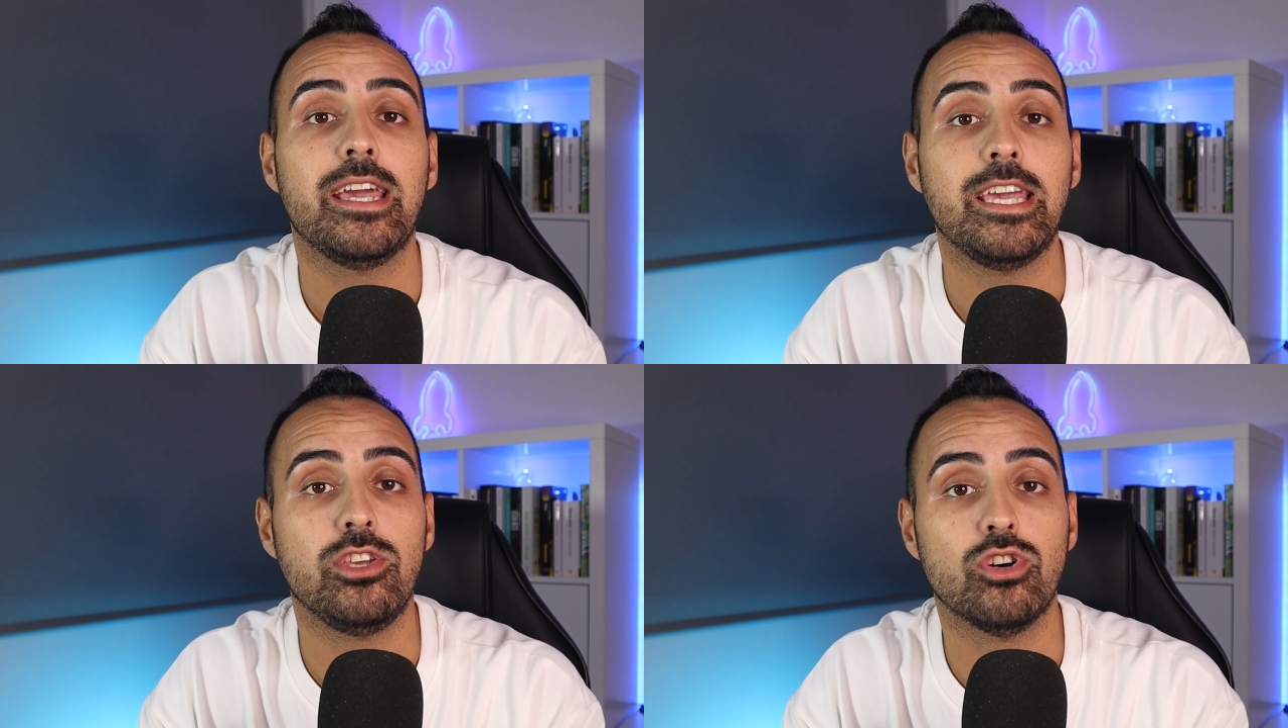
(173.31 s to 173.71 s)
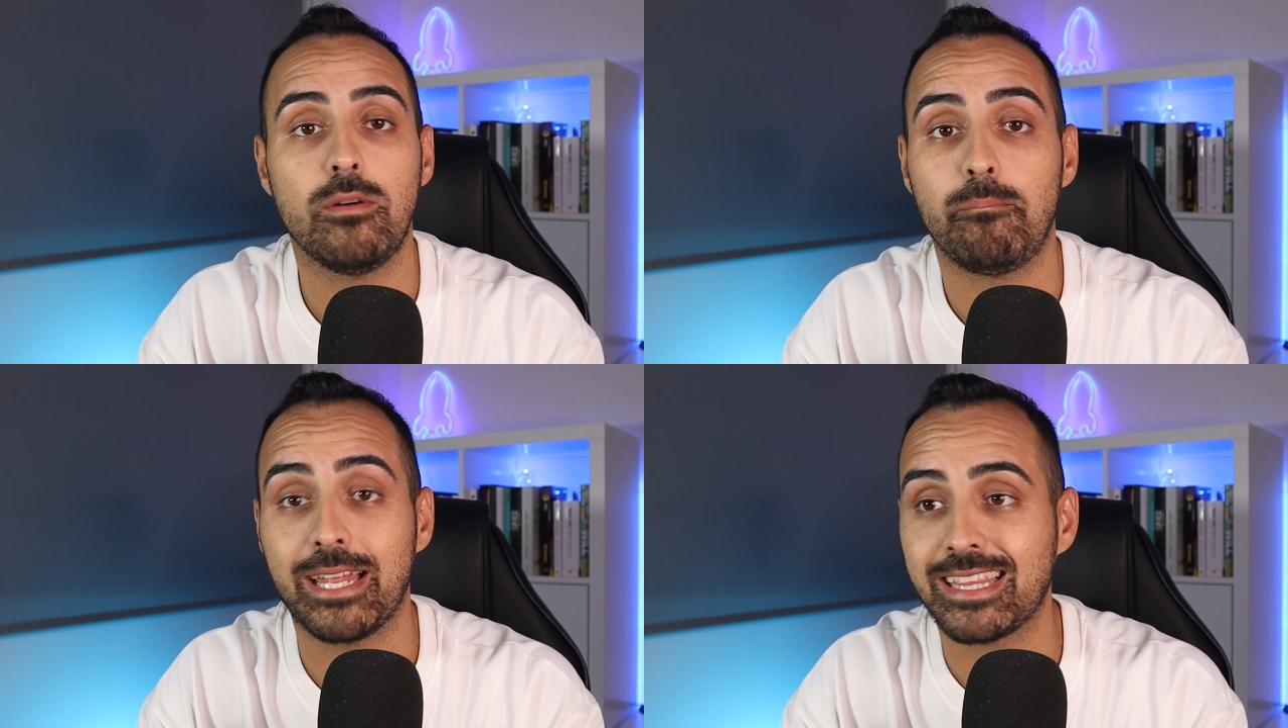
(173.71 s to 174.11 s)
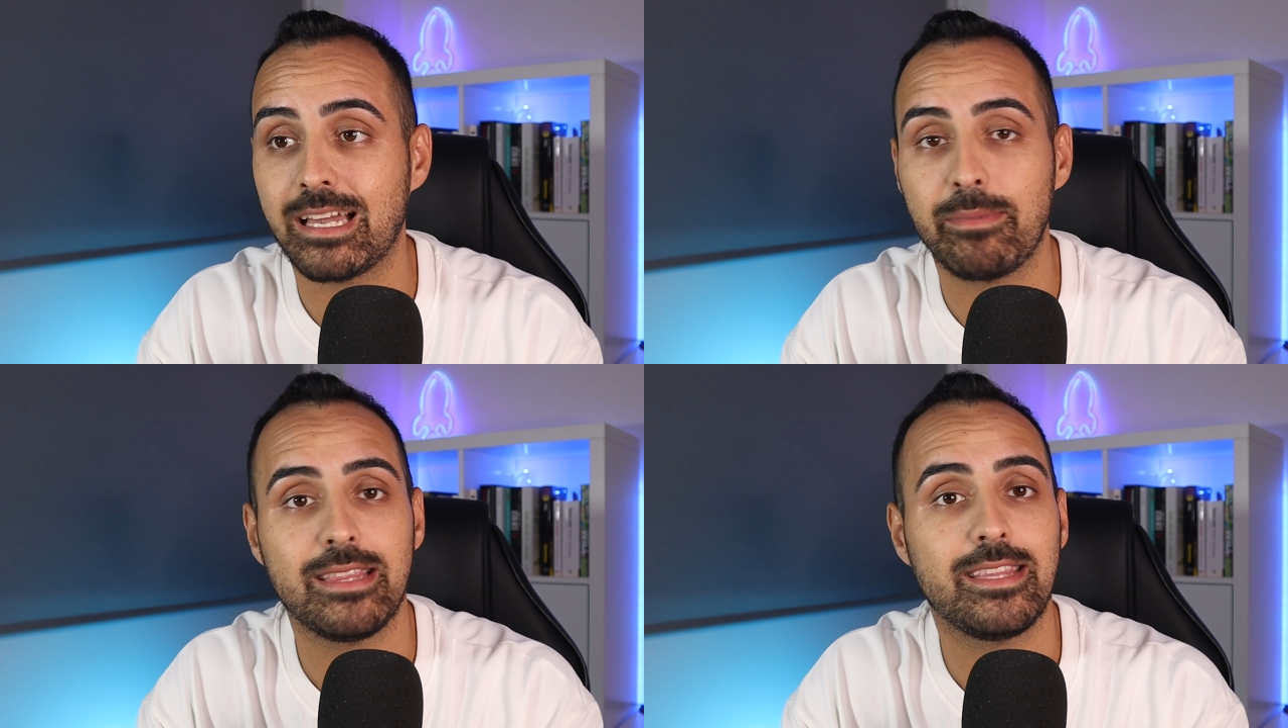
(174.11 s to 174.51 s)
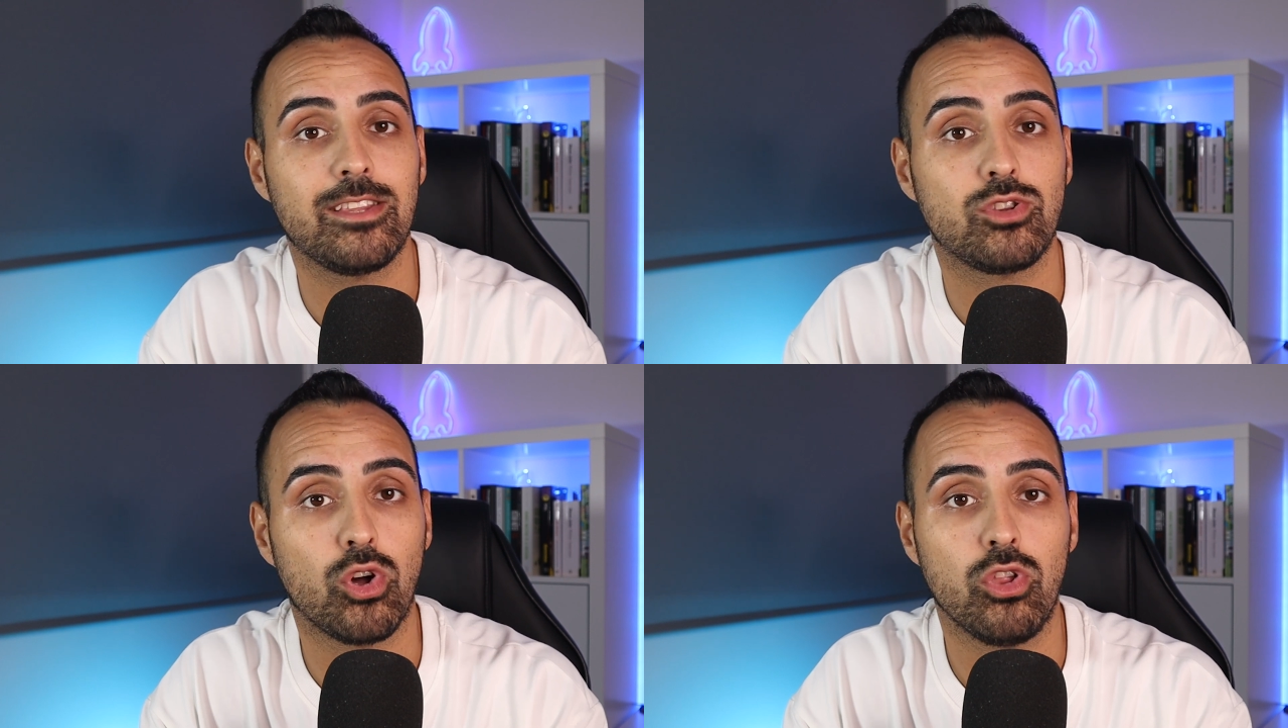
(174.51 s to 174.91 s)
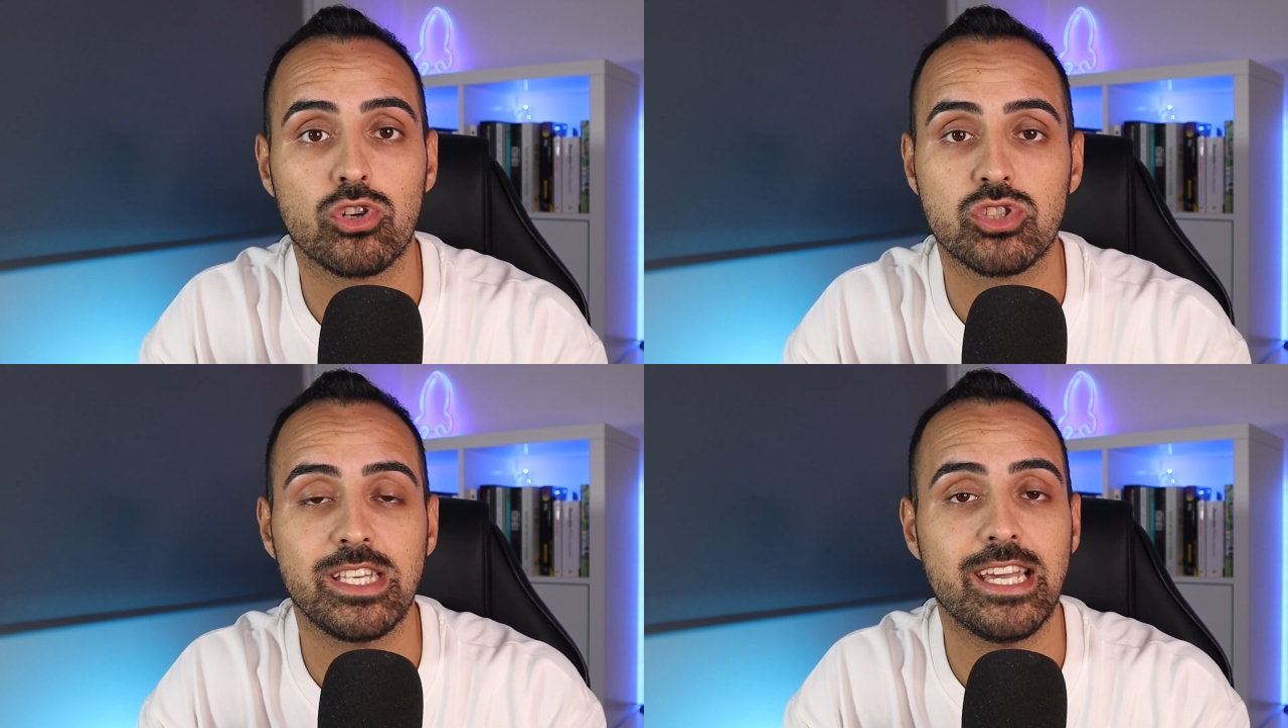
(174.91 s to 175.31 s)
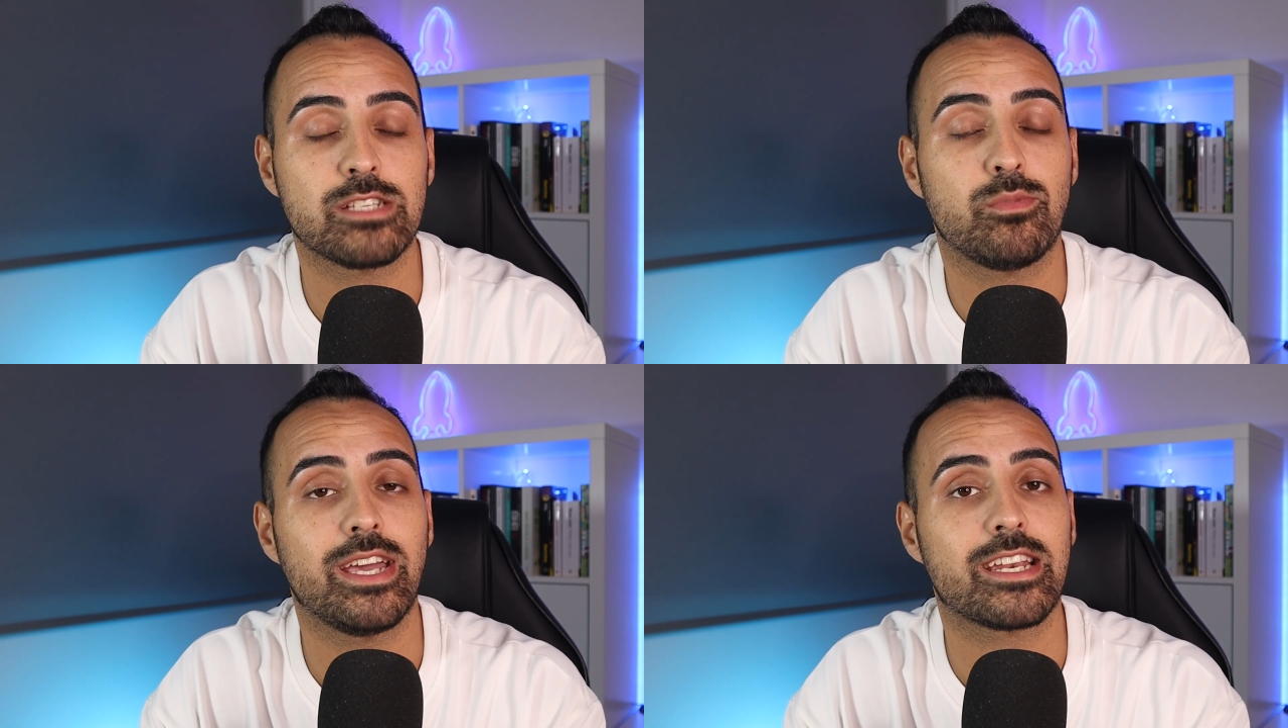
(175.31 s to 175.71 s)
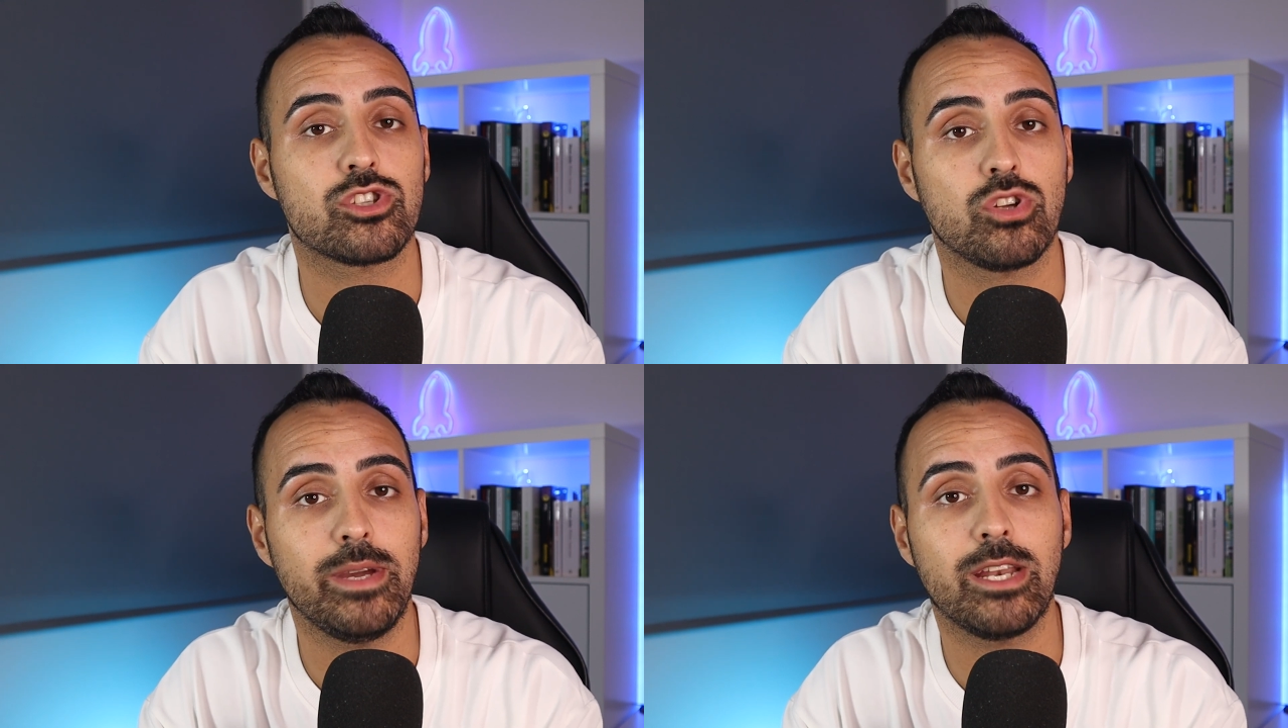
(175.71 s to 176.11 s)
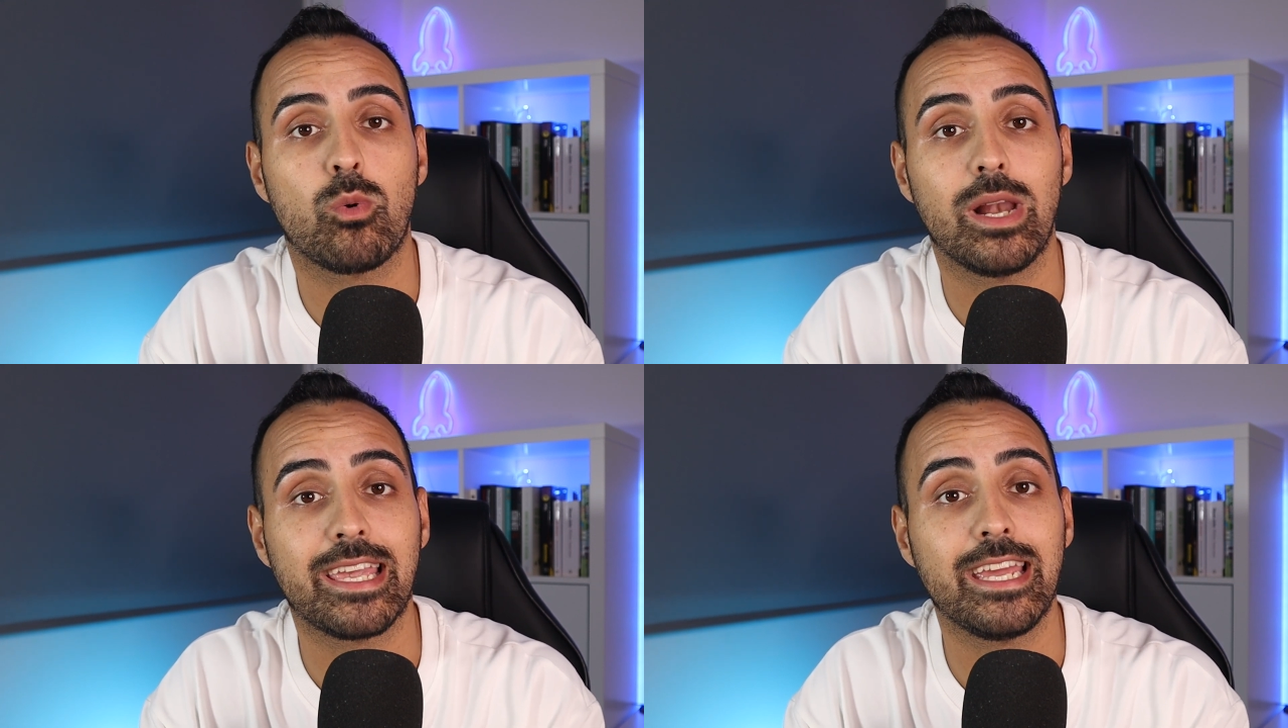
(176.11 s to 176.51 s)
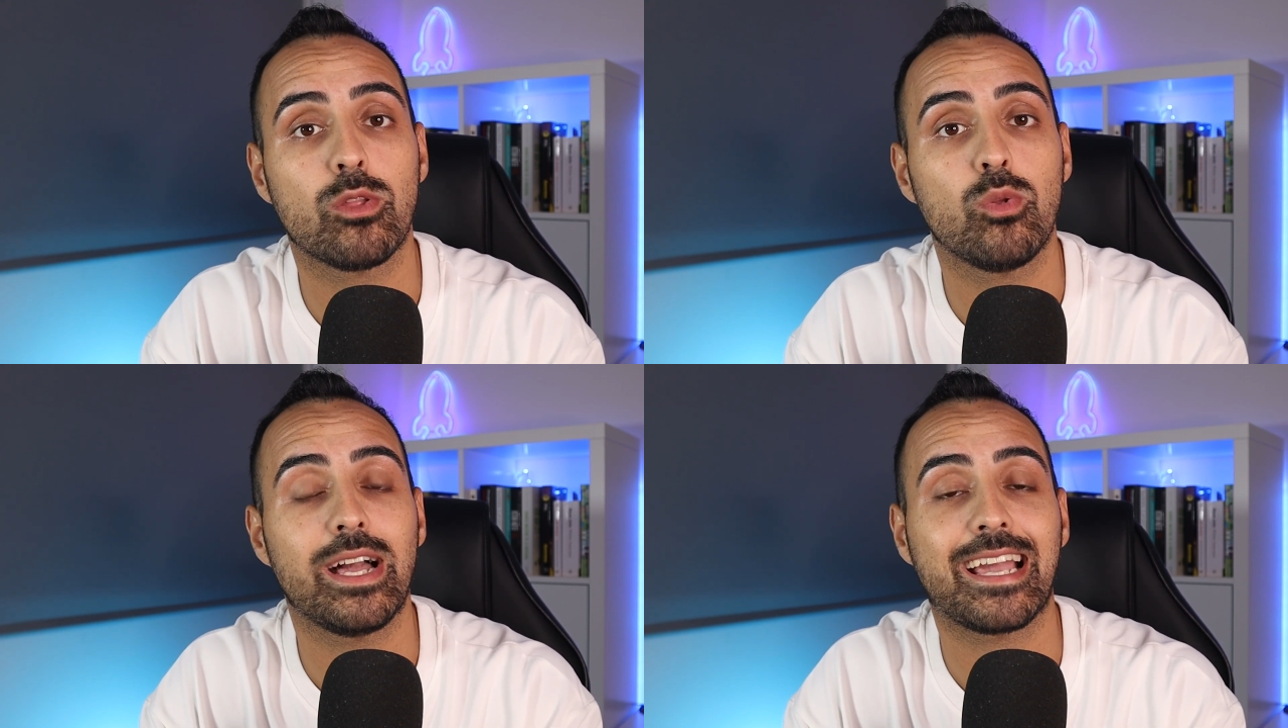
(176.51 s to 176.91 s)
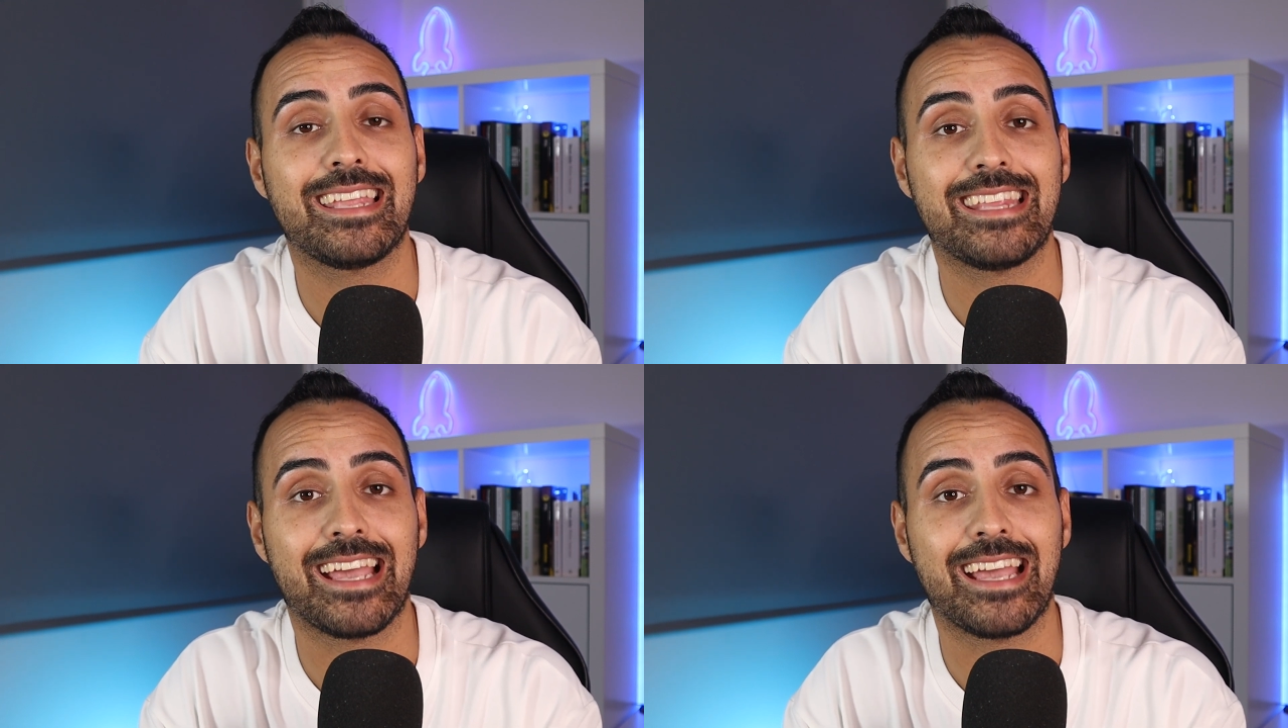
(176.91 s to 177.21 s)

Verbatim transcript: y yo prácticamente todos los días voy a resolver cualquier duda que